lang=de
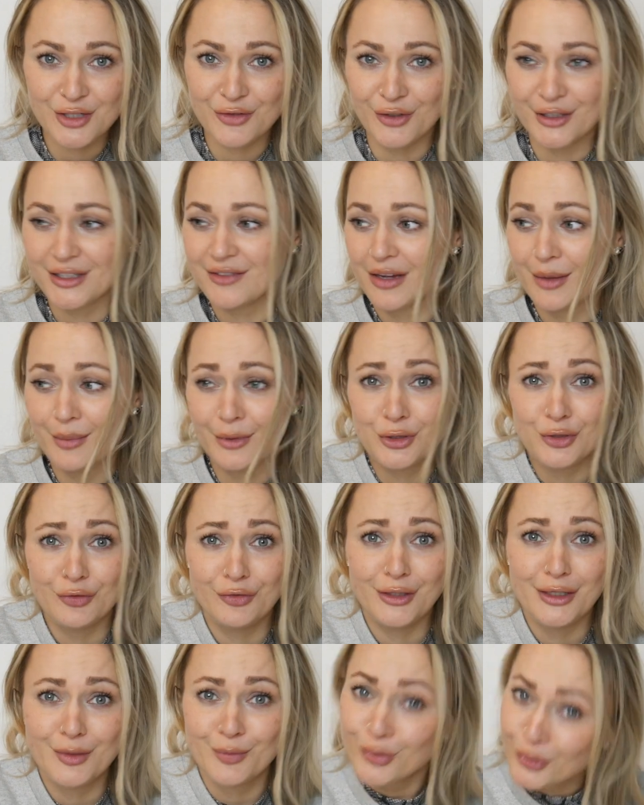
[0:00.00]
wird, wenn man zu
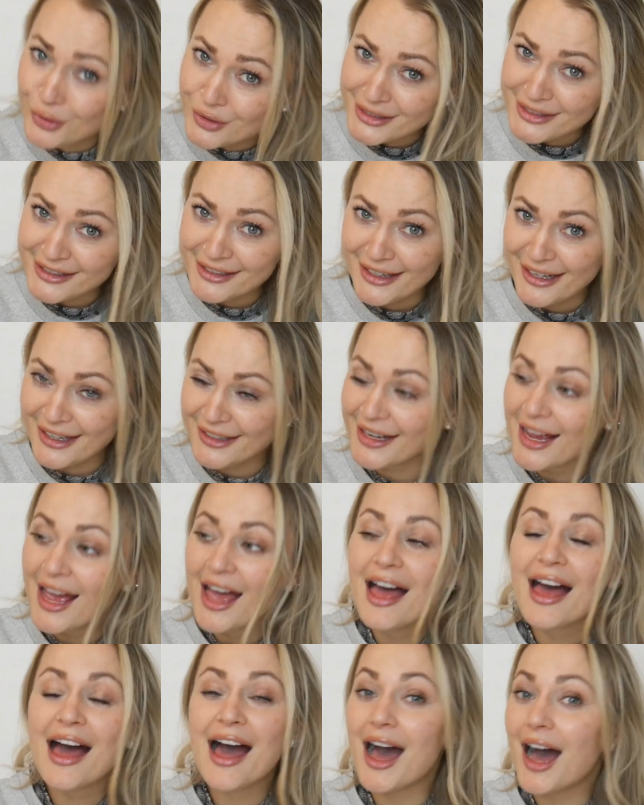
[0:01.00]
viel gepustet hat.
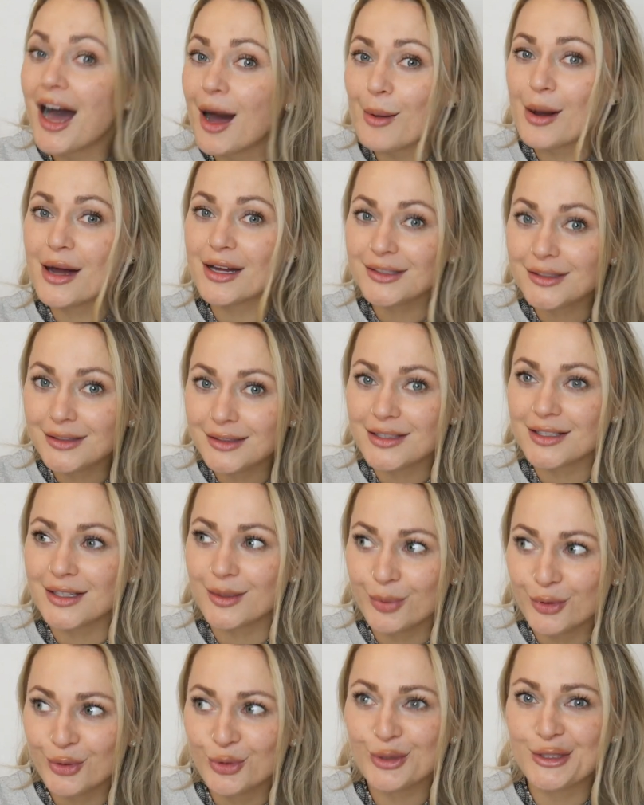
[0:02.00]
Aber dieser
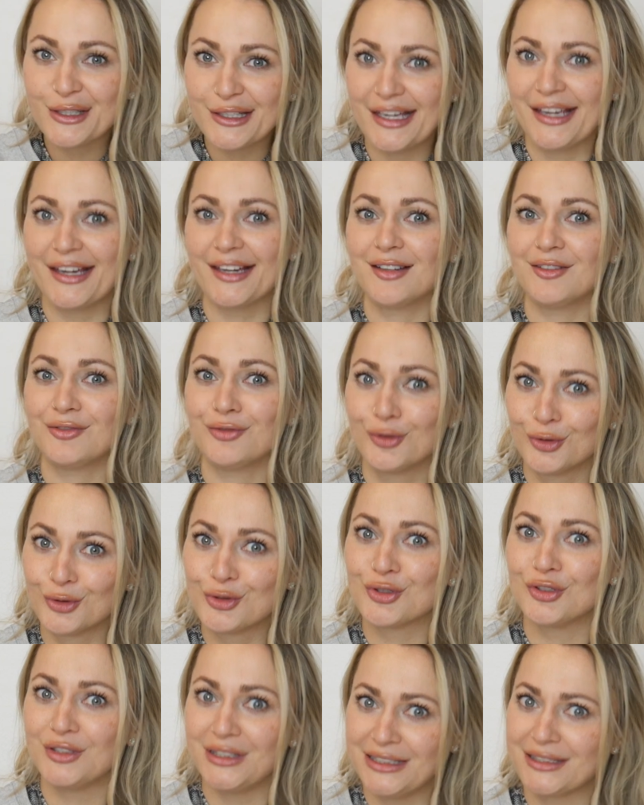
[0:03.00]
Beauty-Hack
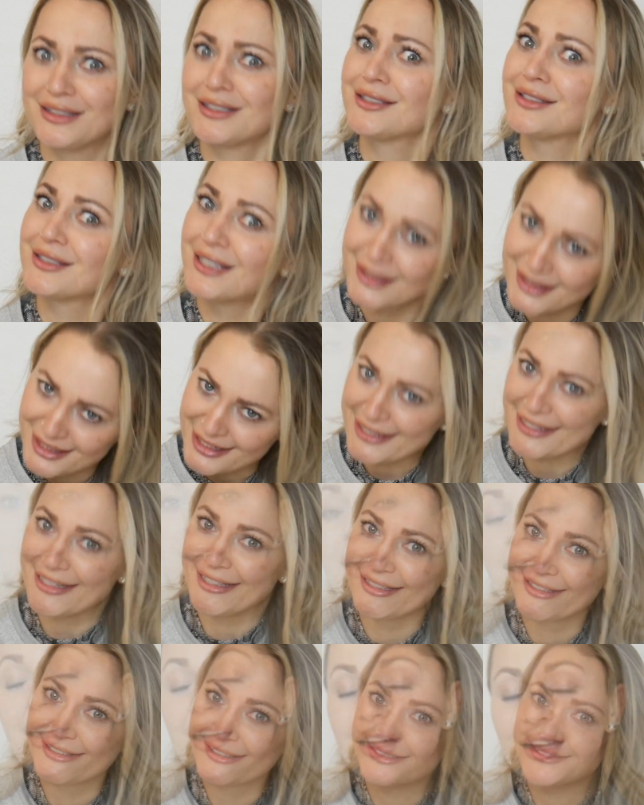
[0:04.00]
funktioniert
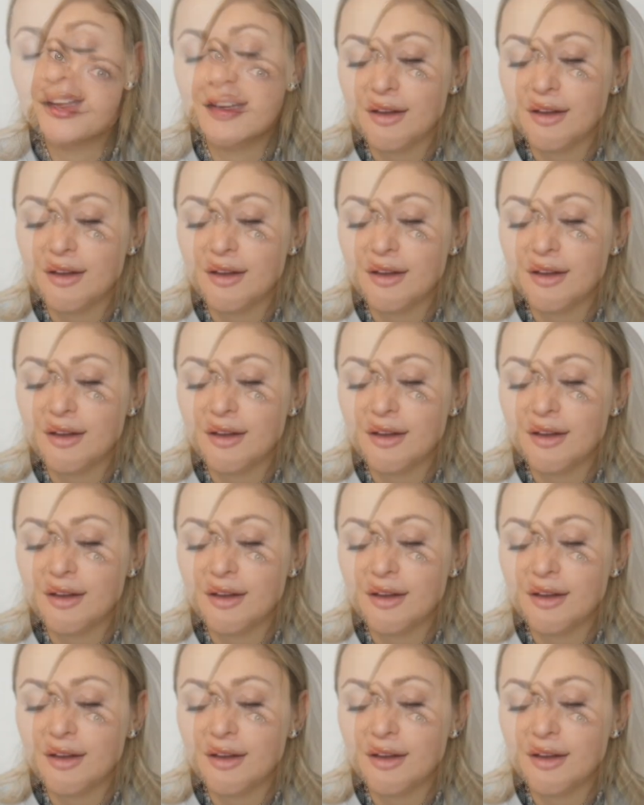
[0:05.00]
tatsächlich.